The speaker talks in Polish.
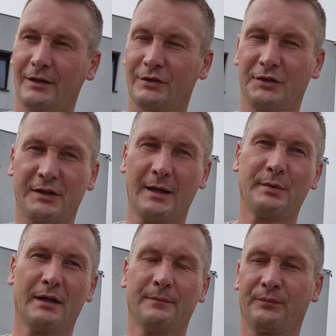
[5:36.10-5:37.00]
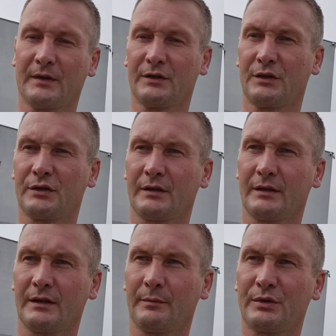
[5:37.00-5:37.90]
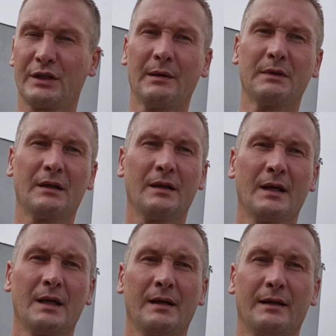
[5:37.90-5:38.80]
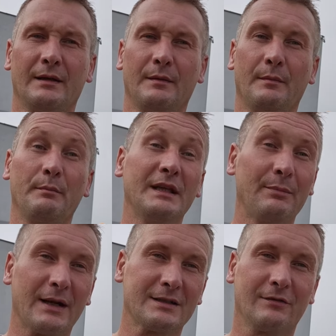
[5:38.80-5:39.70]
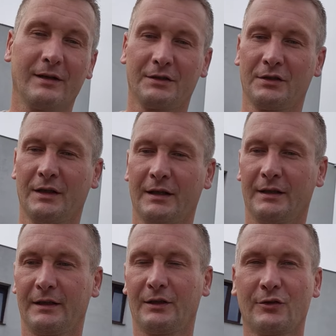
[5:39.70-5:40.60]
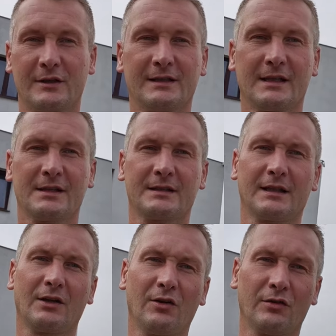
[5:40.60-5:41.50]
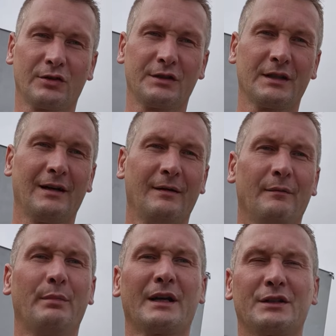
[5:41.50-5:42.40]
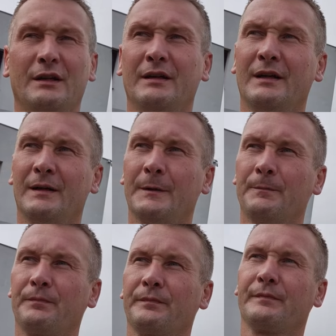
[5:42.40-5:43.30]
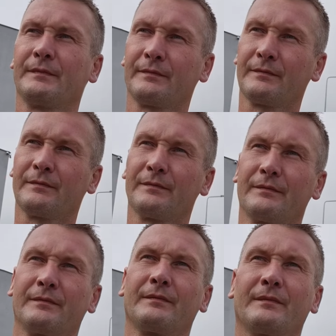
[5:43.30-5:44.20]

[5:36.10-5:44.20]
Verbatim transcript: żyć lepiej, żyć e, przyjemniej, e, mniej pracować i korzystać z tego życia bardziej, mm,